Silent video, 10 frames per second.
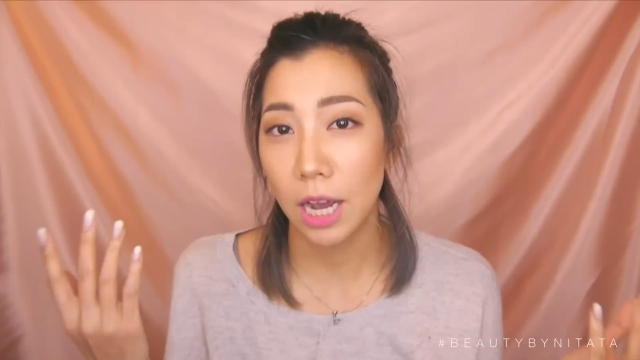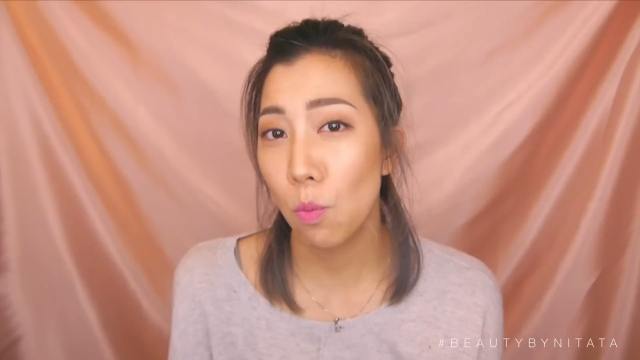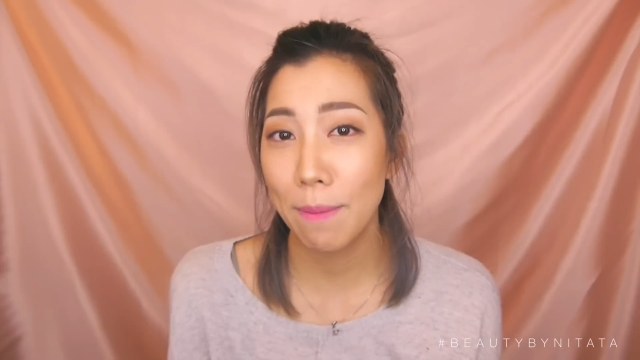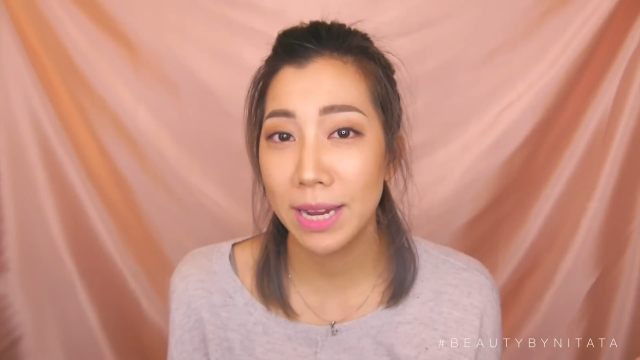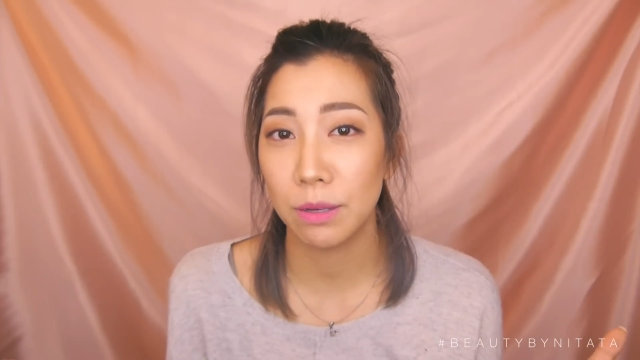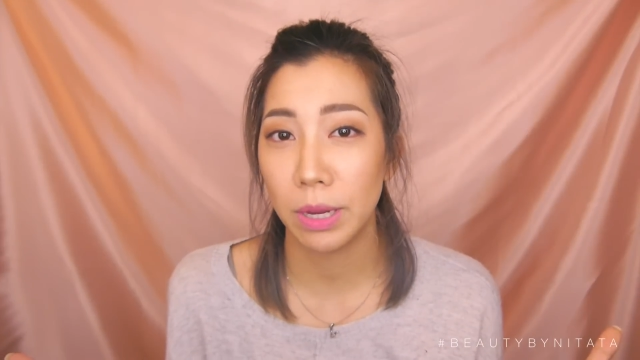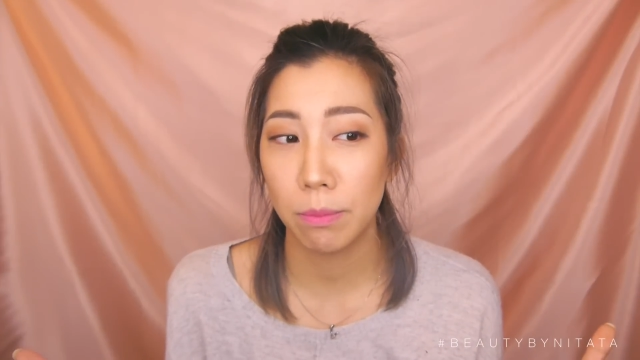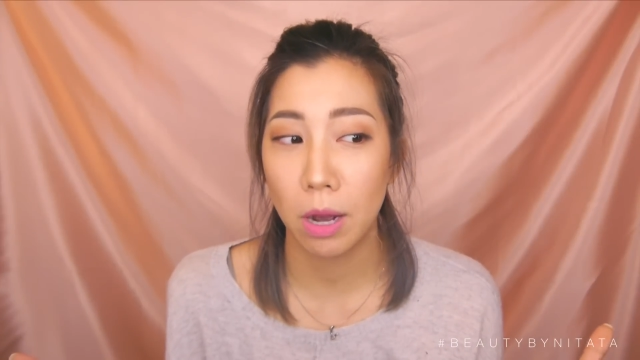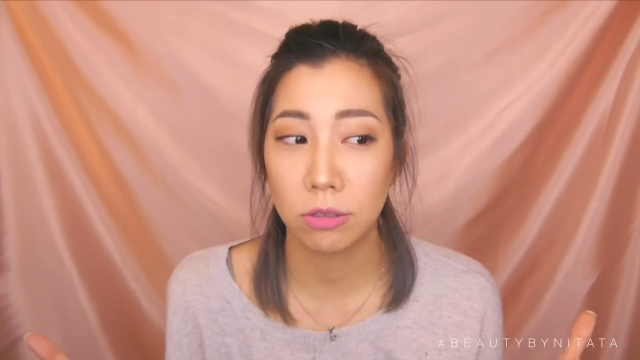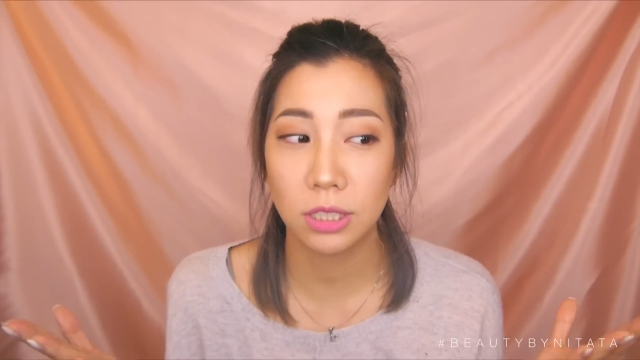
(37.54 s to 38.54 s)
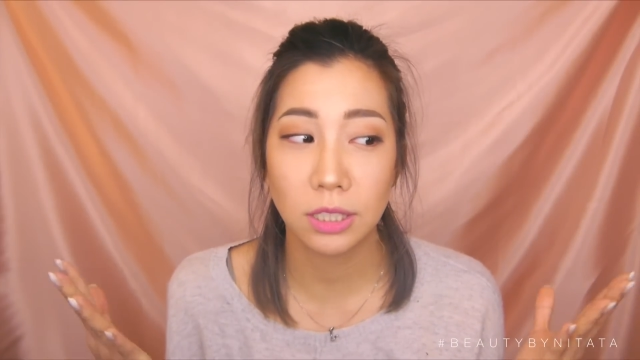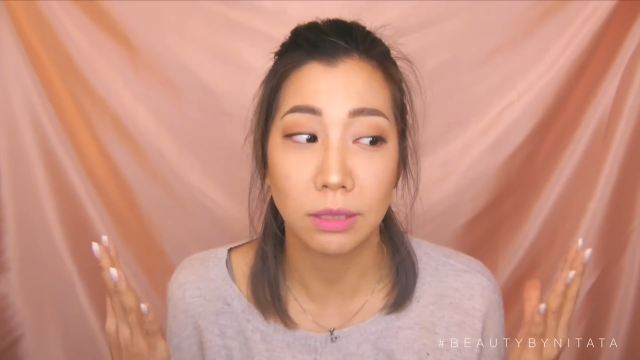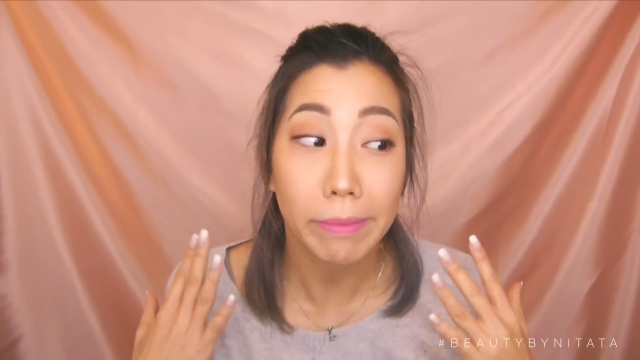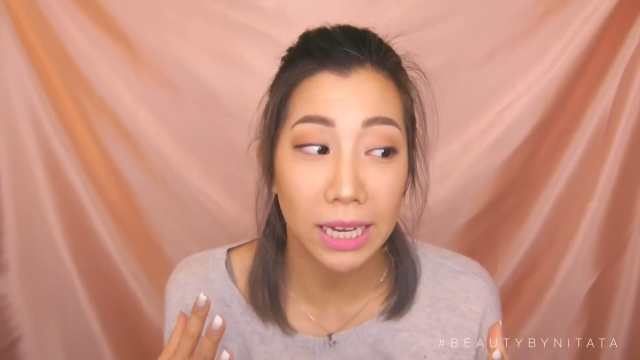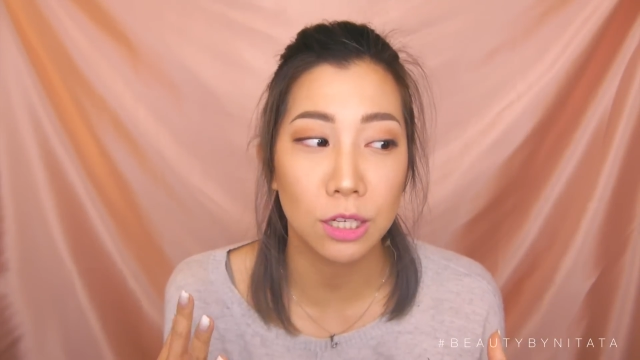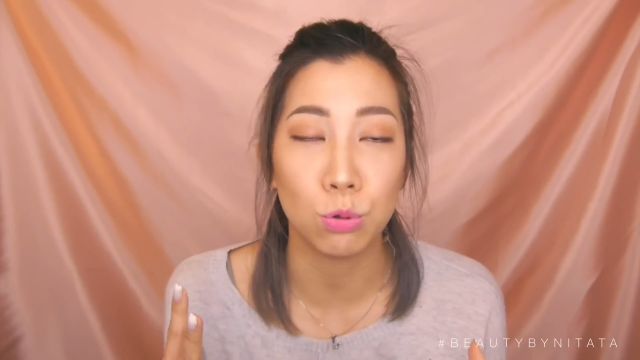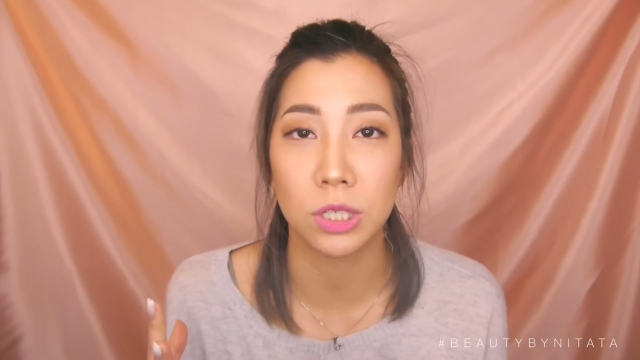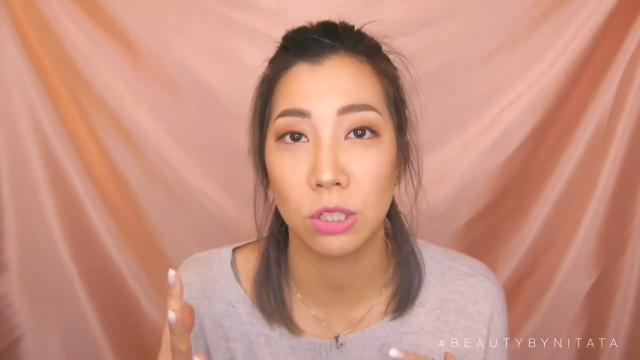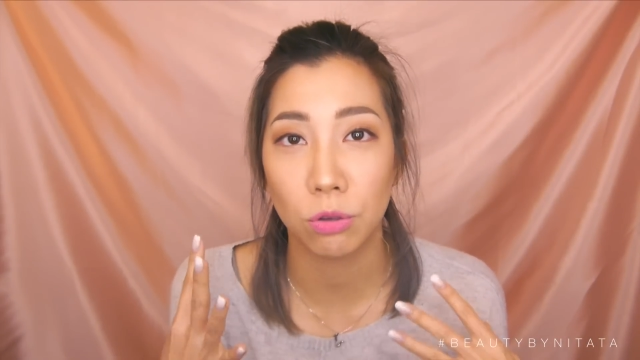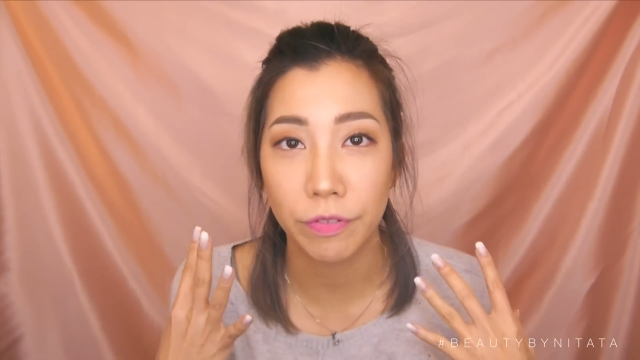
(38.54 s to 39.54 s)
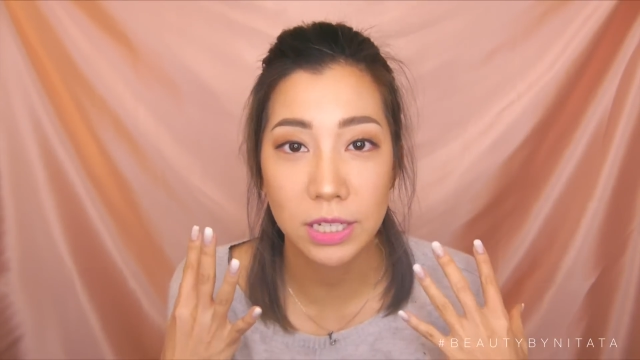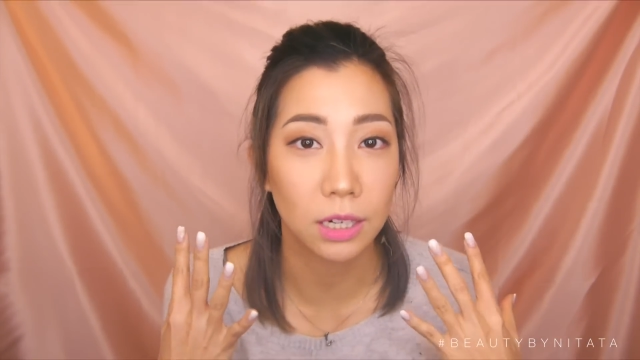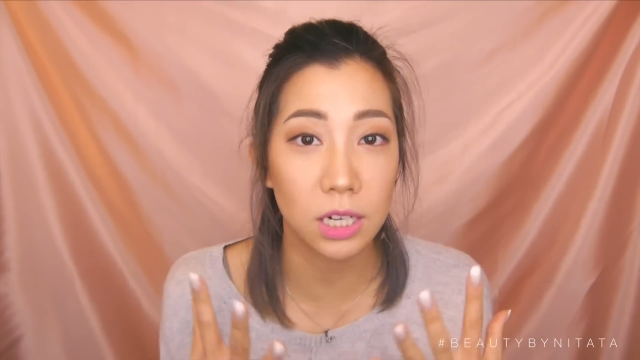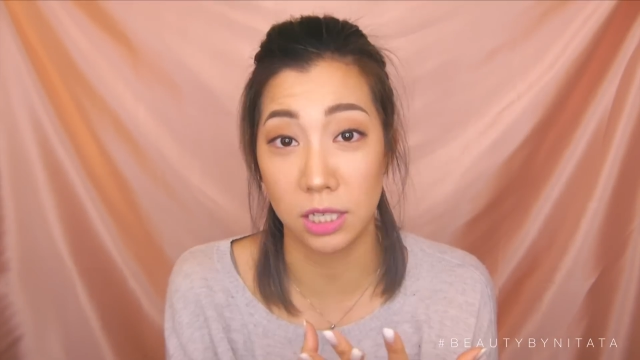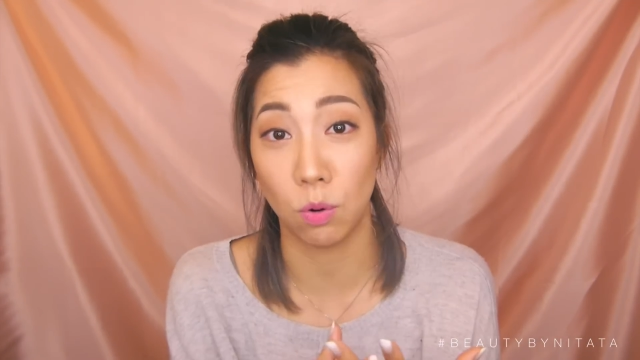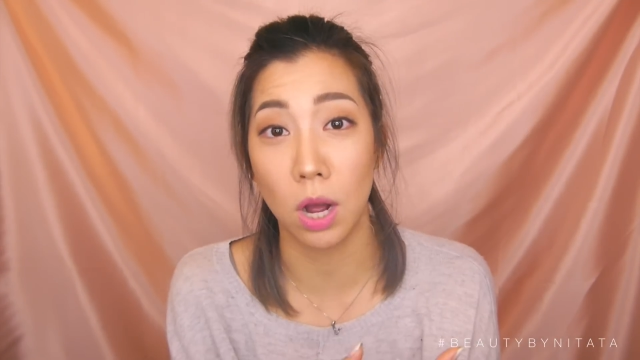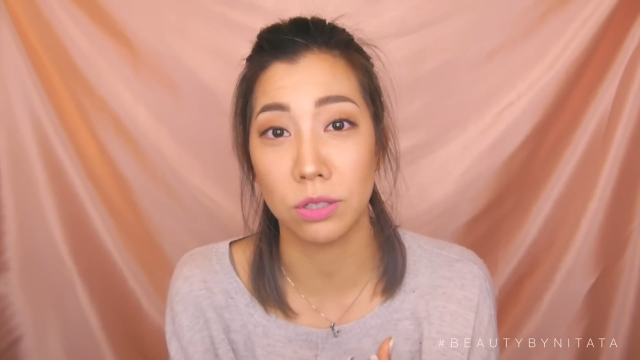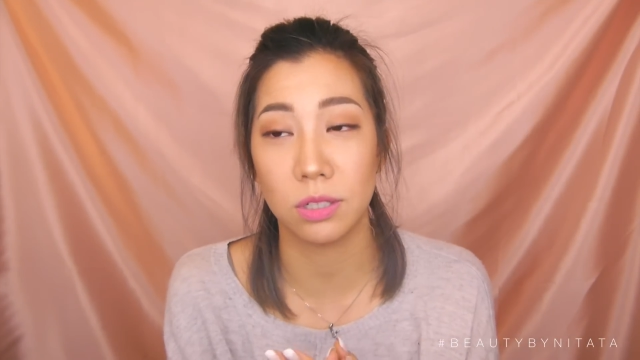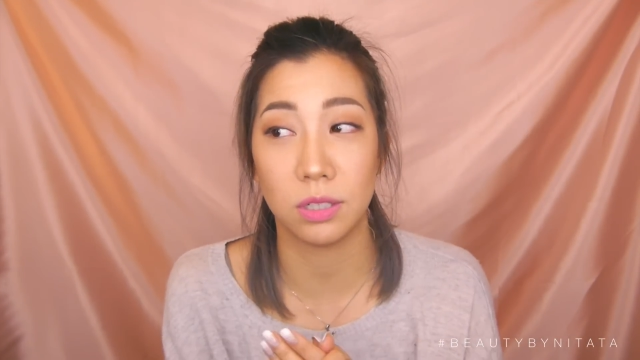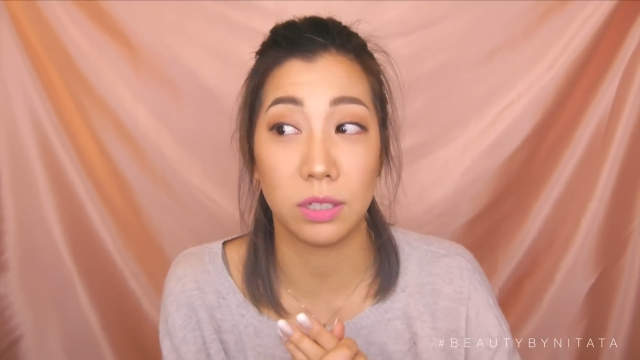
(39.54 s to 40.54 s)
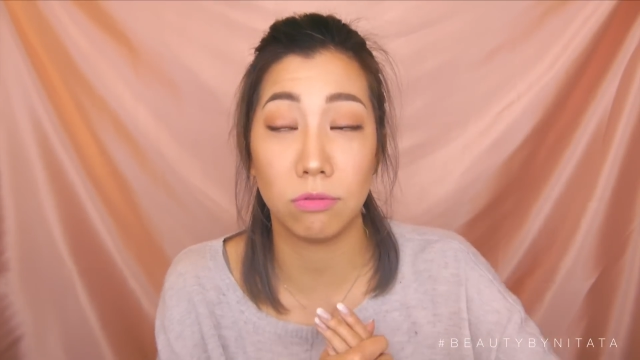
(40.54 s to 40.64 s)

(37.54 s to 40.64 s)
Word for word: 想要完美的眉毛是每个女生都非常渴望的事情，